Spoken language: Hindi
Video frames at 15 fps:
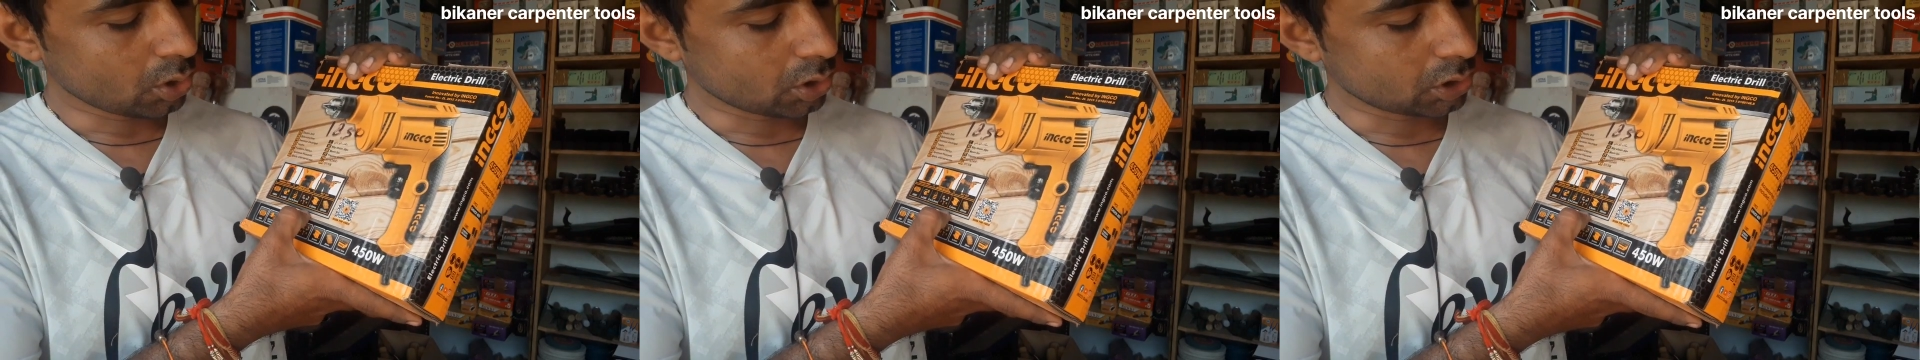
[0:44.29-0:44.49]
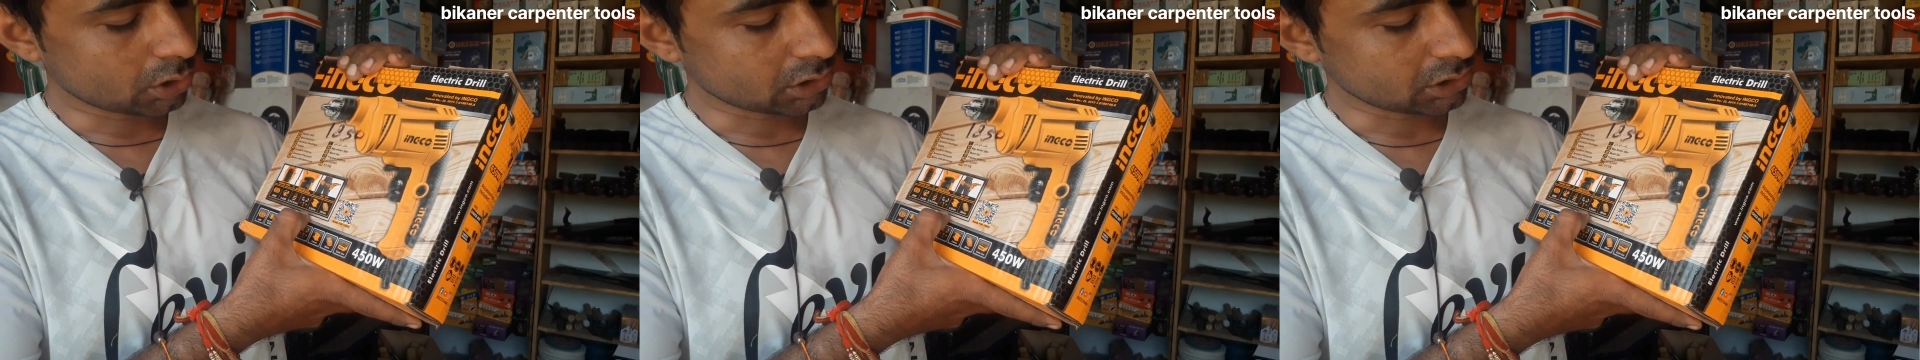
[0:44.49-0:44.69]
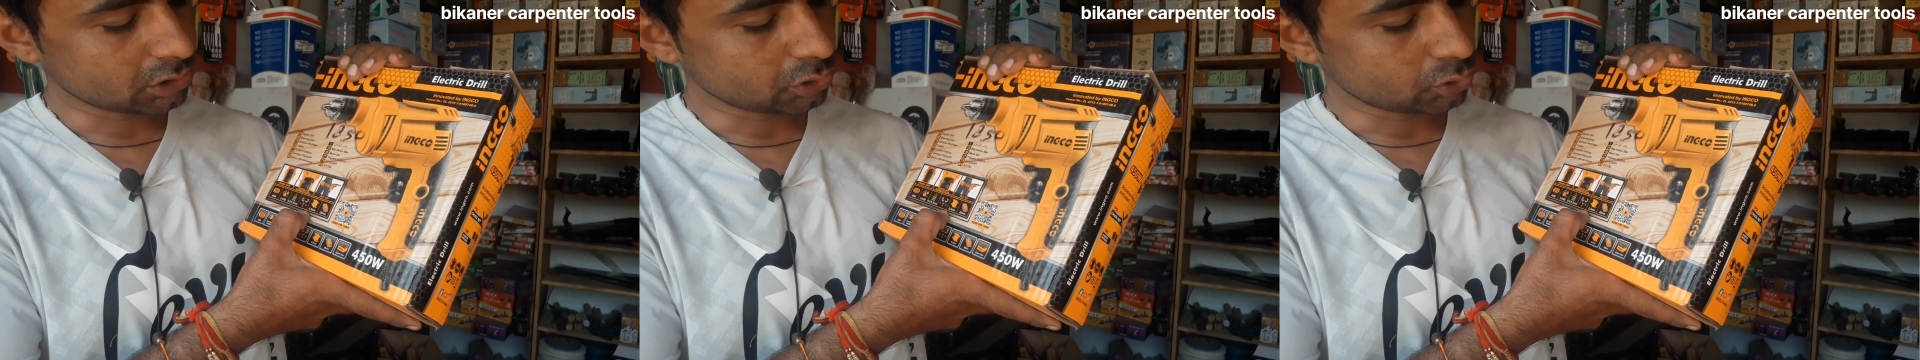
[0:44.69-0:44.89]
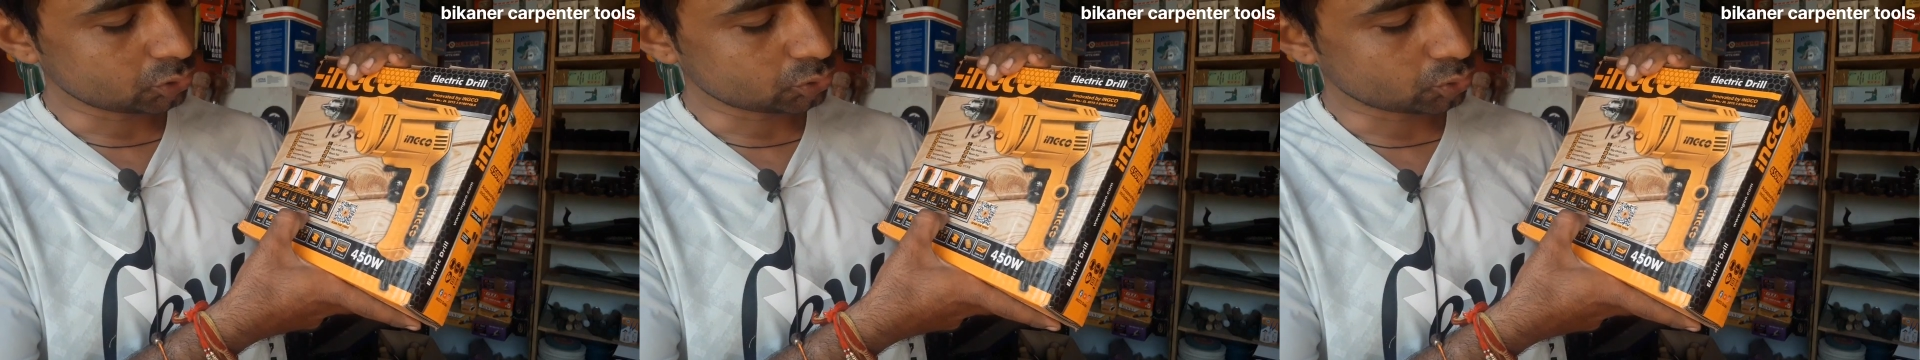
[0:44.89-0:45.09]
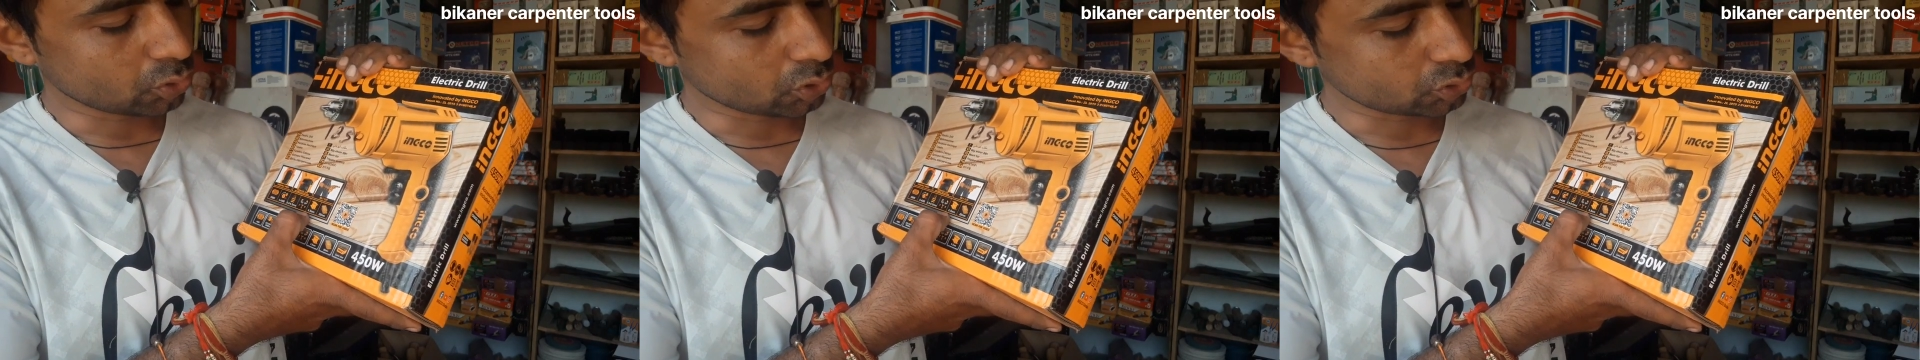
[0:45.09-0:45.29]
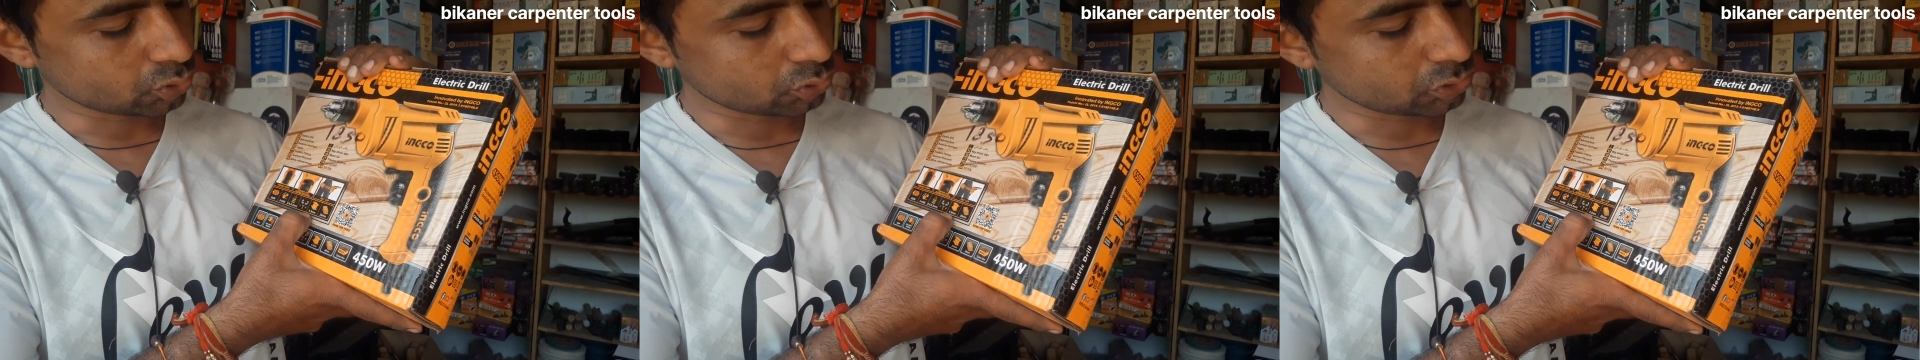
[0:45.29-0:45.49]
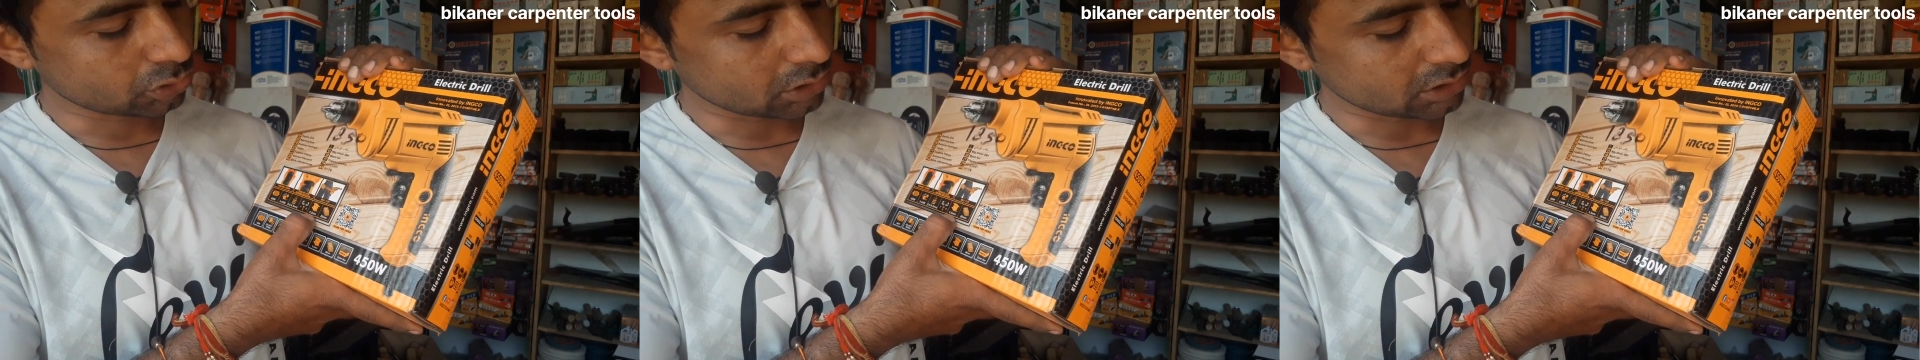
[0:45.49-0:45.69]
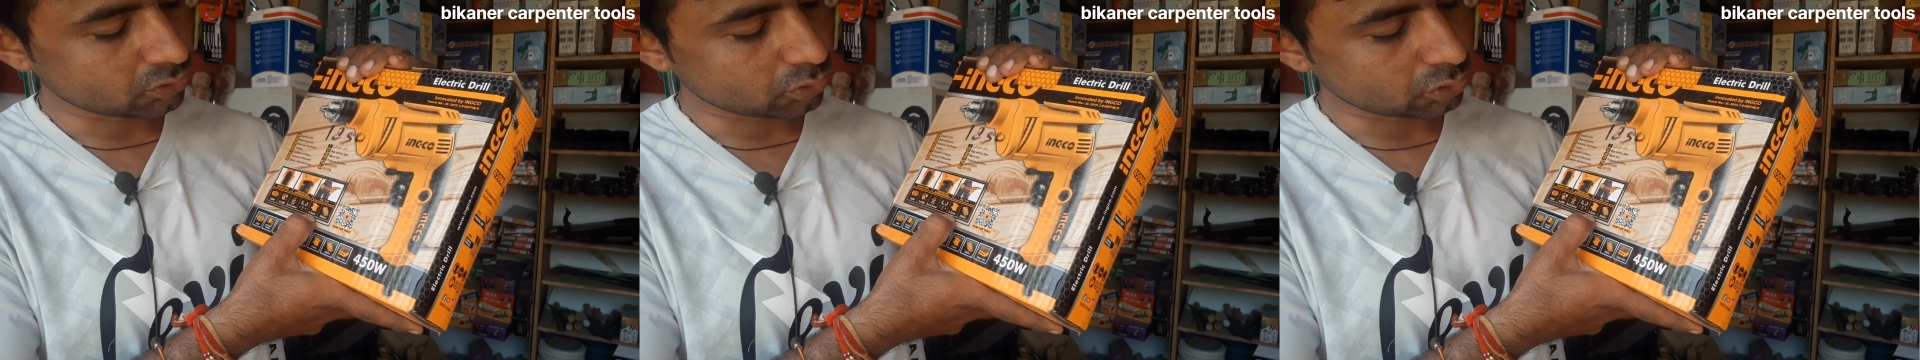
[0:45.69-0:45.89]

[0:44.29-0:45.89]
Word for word: और दो सूत का